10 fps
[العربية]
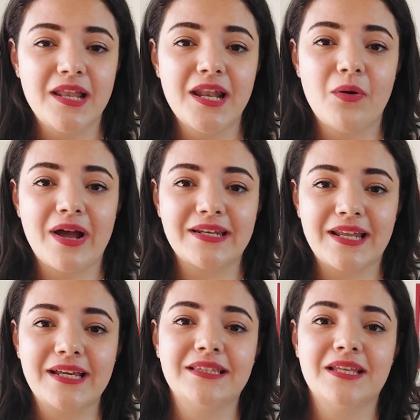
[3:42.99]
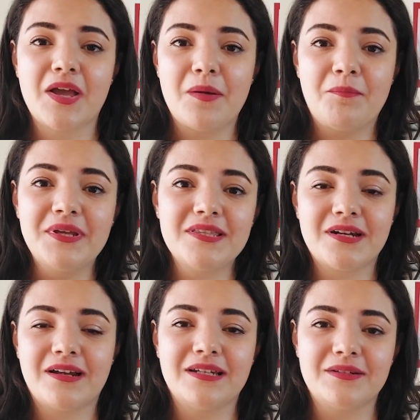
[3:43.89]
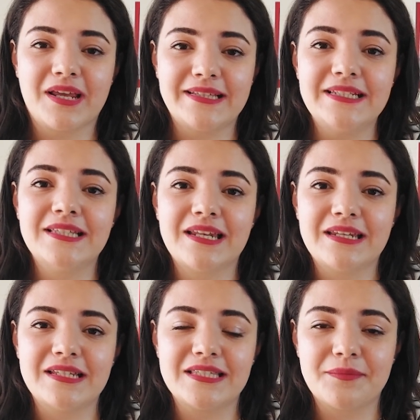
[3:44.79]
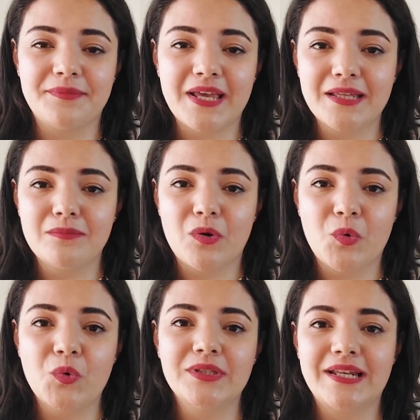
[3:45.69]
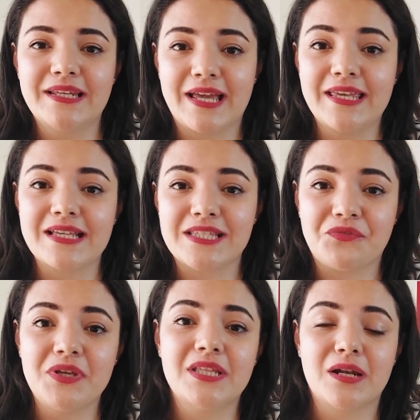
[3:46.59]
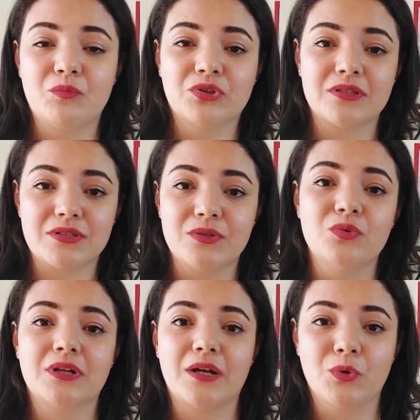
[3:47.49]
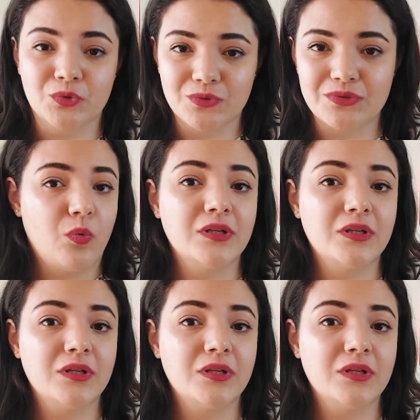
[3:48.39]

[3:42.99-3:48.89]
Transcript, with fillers: إلا وأن نجد بذرة جديدة للاستبداد موجودة لكي يستفيد المنتصرون الجدد